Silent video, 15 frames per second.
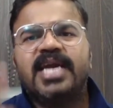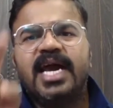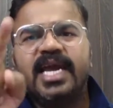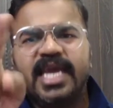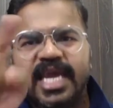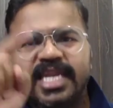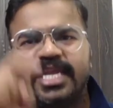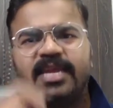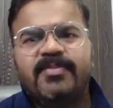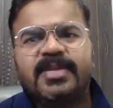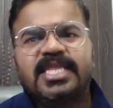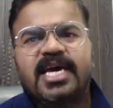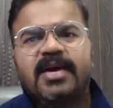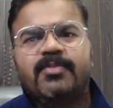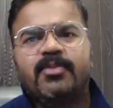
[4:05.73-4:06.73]
का ए नहीं
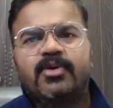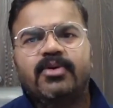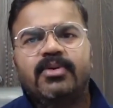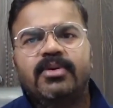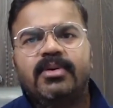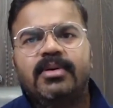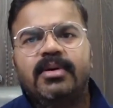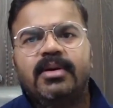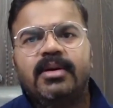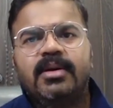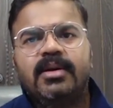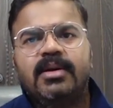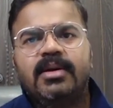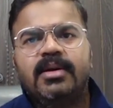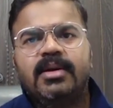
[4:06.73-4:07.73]
पता आपको
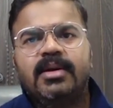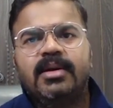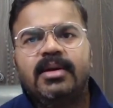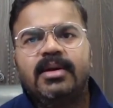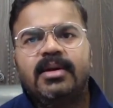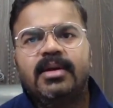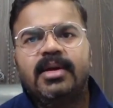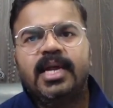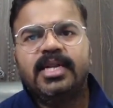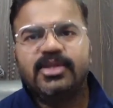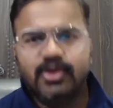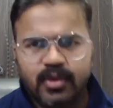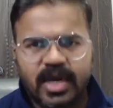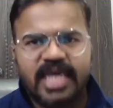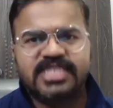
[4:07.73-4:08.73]
एंड
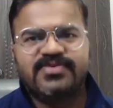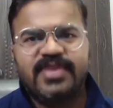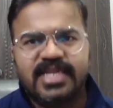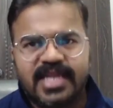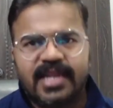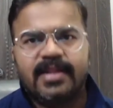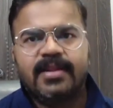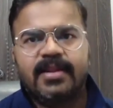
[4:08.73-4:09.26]
यू गाइज विल टेल